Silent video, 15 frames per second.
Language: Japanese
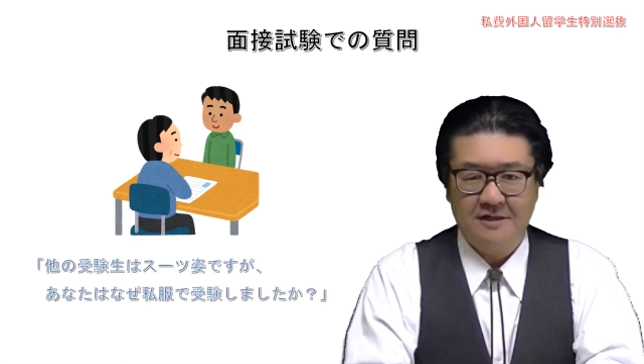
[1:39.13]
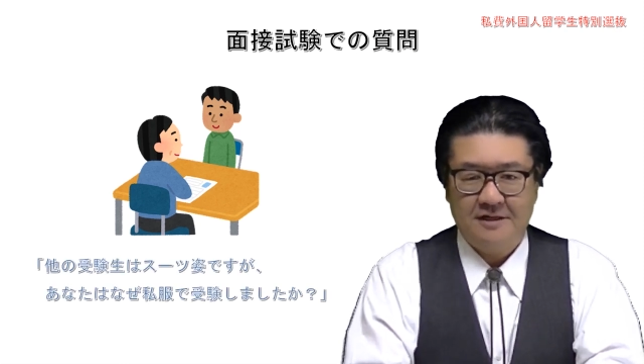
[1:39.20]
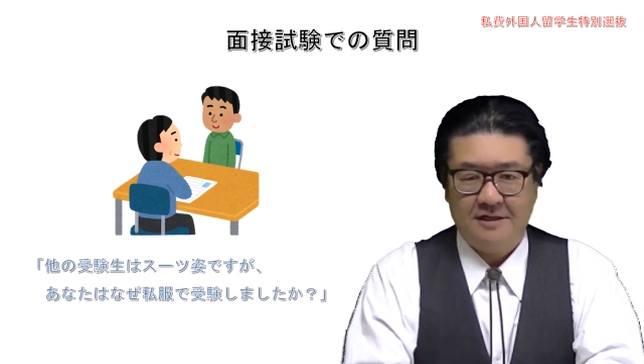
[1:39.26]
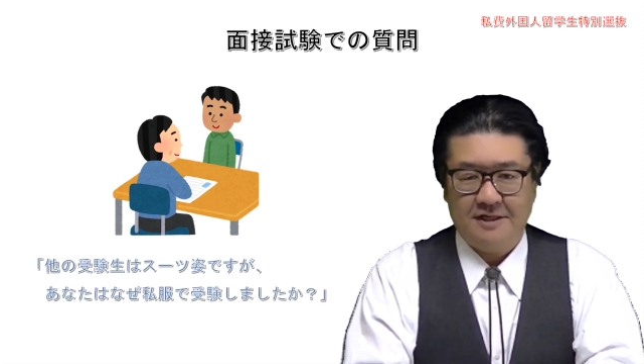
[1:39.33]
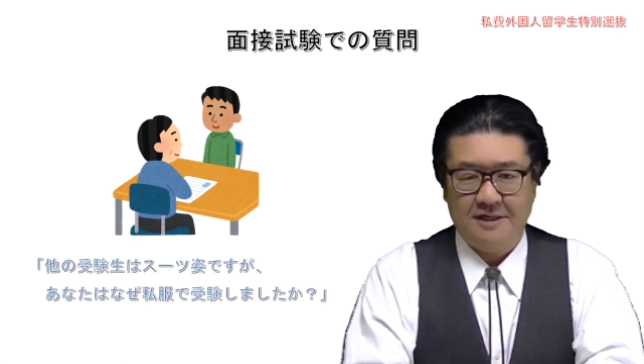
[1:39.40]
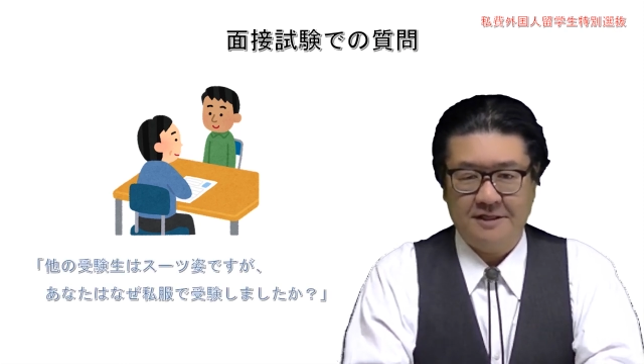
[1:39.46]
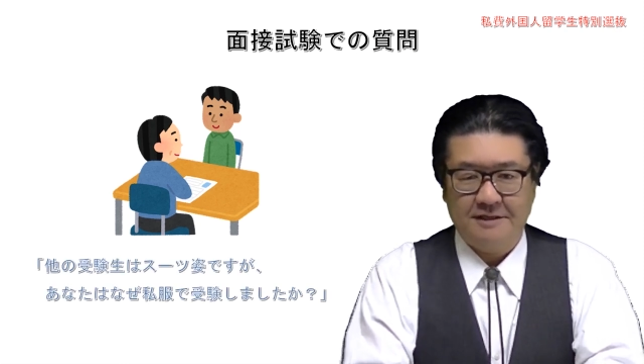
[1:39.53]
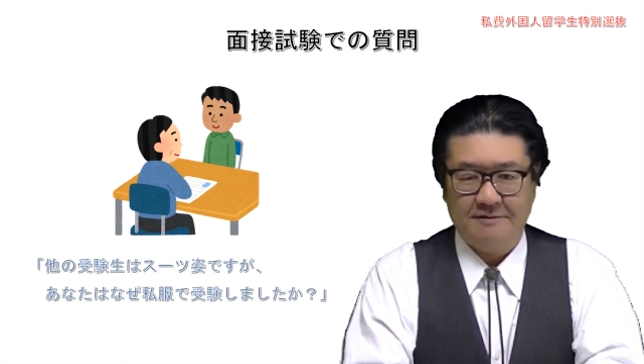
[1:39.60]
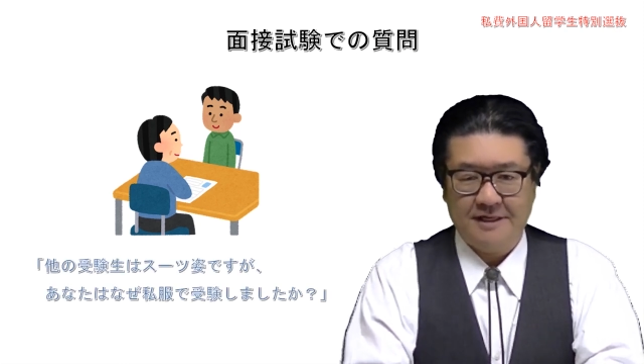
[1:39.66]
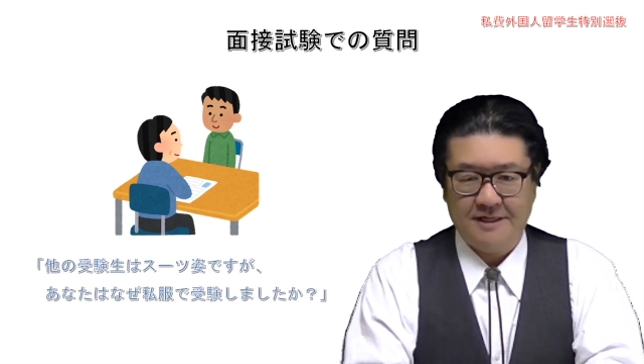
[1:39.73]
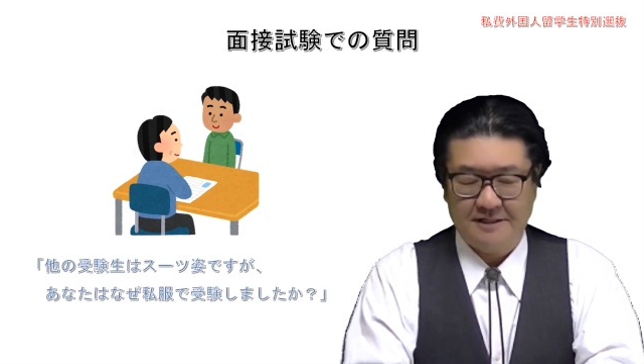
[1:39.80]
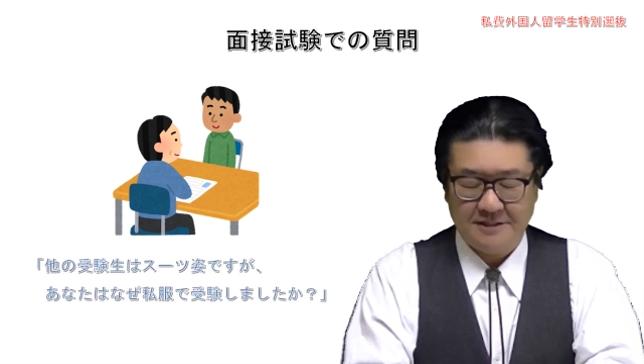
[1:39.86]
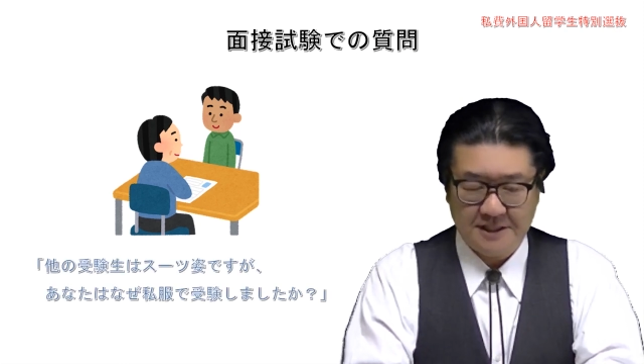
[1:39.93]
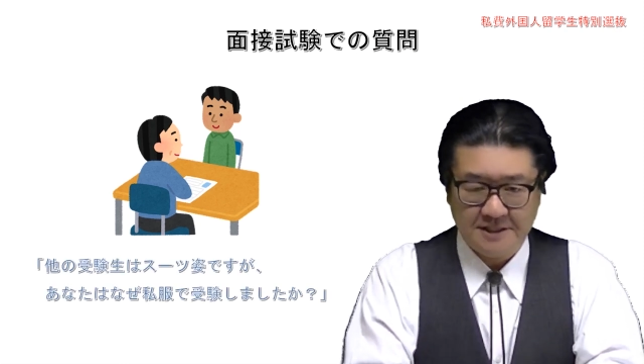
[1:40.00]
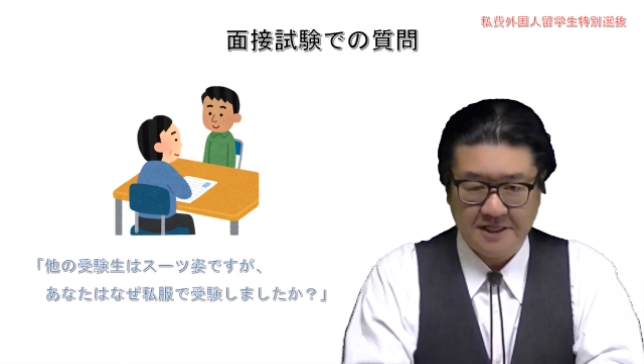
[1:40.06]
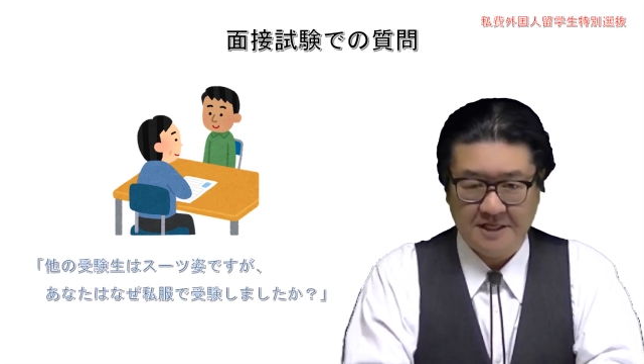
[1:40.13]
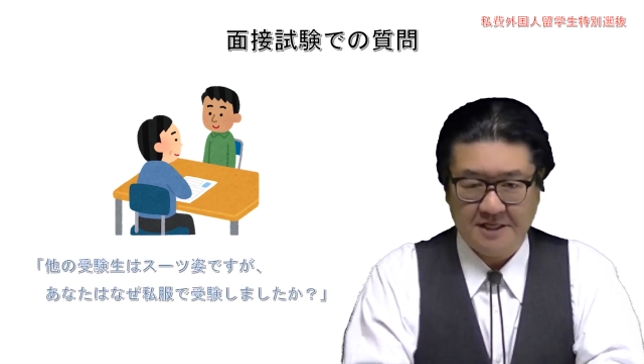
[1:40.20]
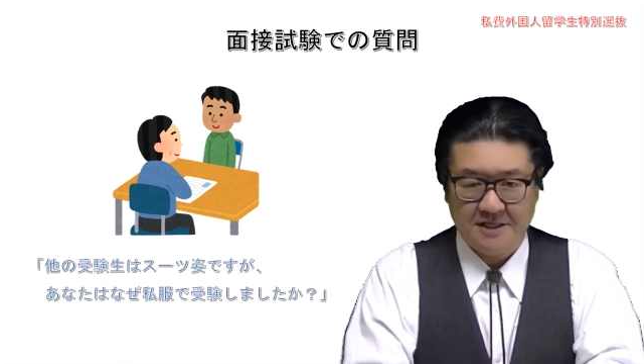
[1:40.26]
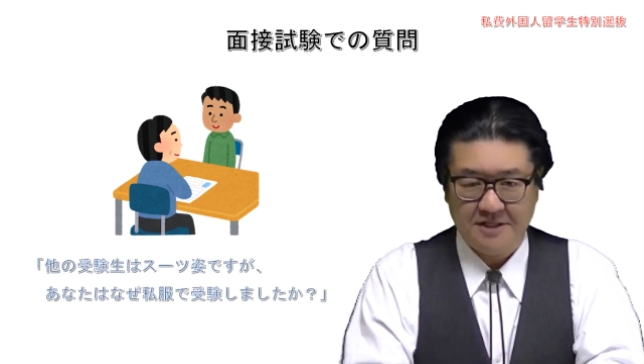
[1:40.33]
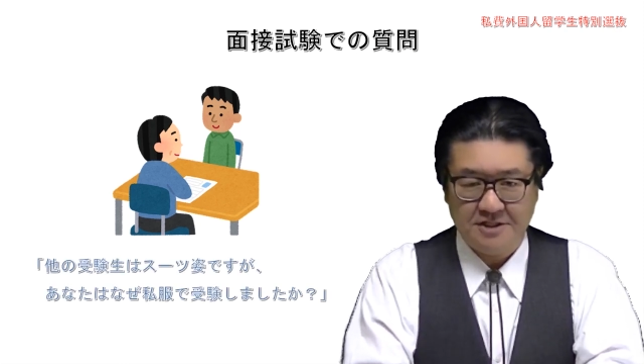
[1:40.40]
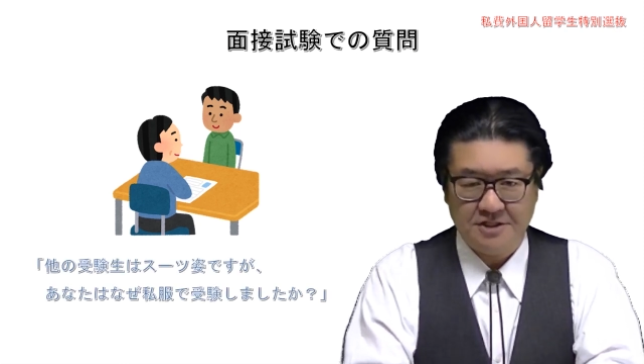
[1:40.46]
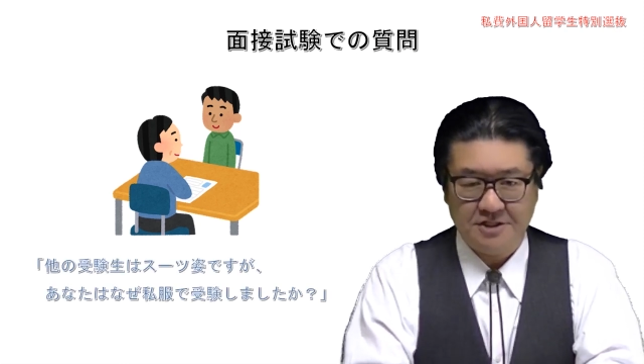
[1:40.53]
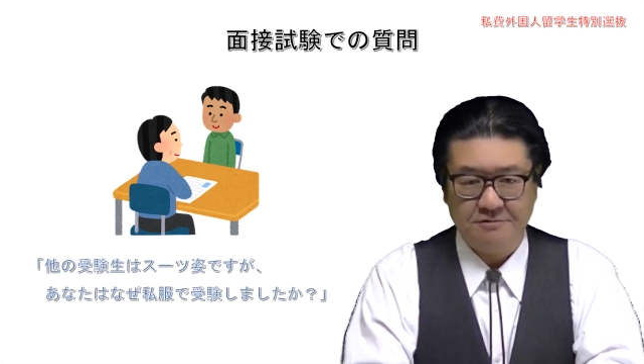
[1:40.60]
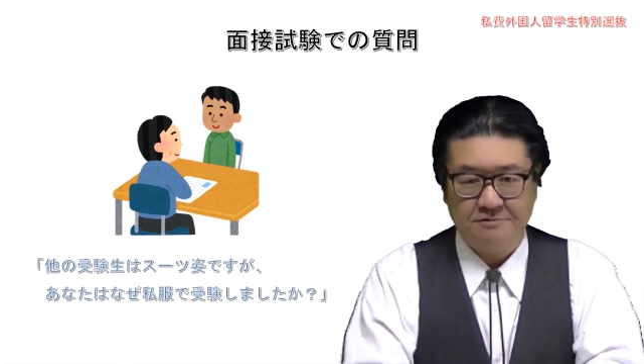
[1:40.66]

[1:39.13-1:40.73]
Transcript: あなたはなぜ私